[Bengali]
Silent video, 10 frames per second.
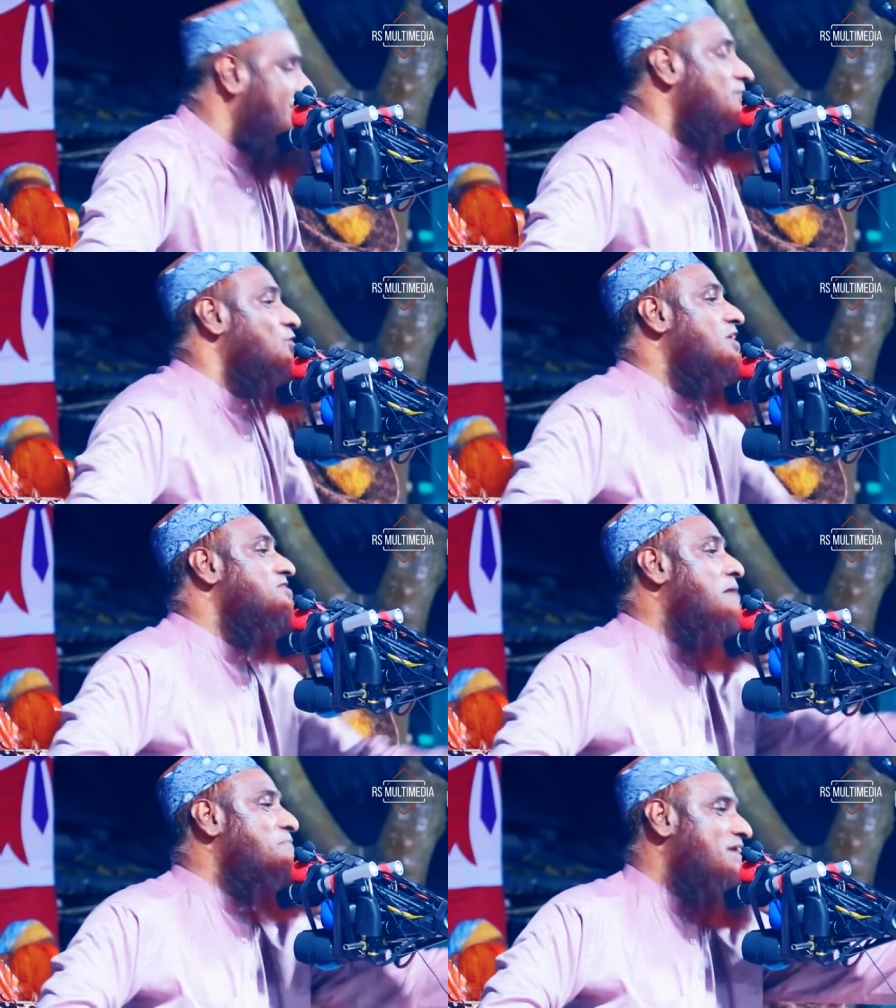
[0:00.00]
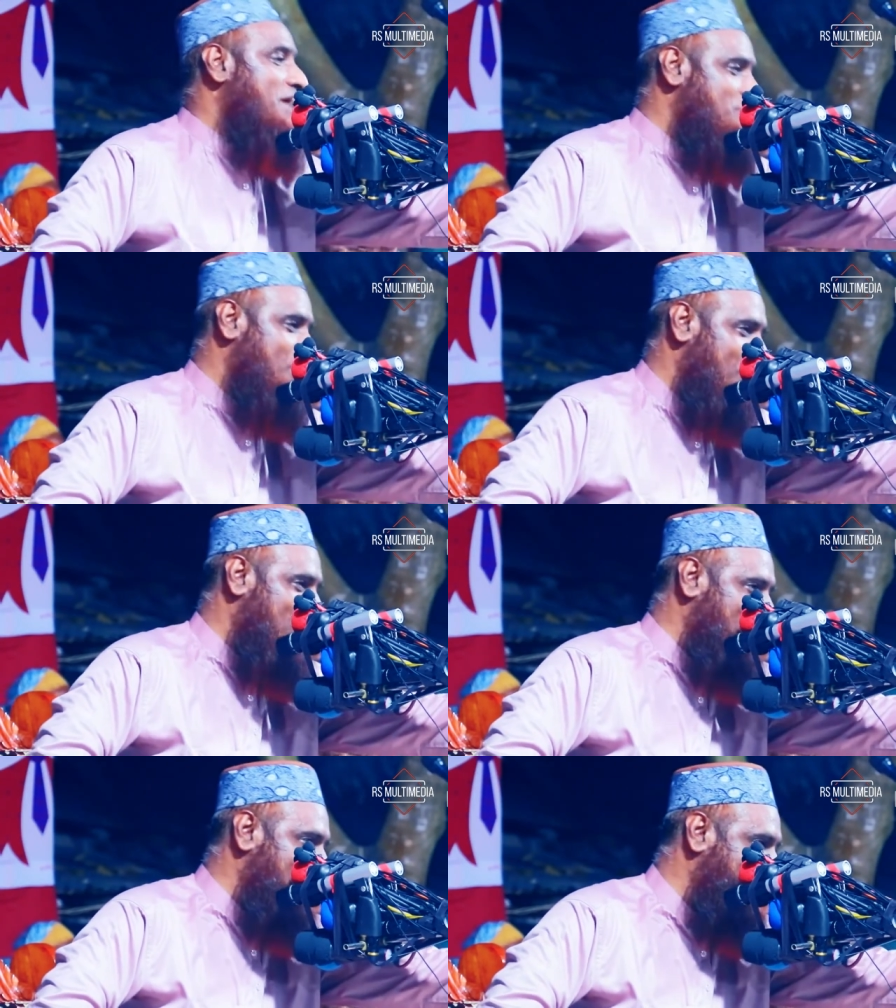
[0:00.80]
শিক্ষিত দেশ আমেরিকায় জোরে
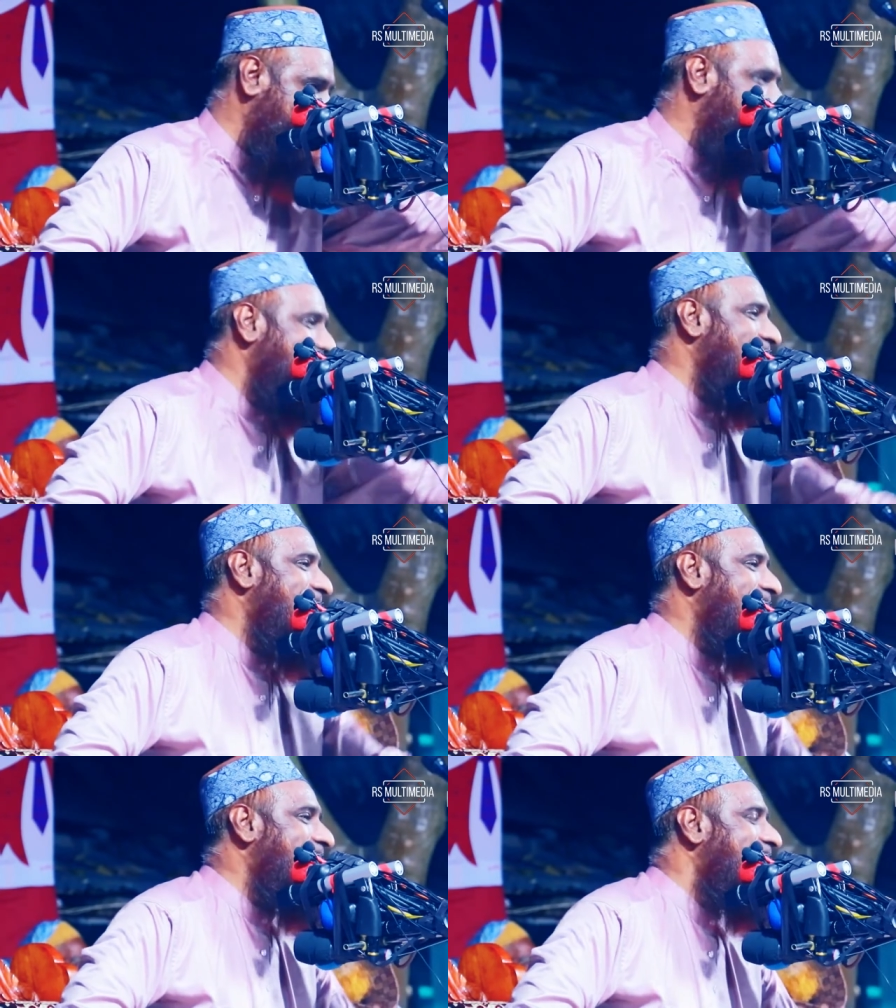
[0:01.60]
কোন কথা ঠিক না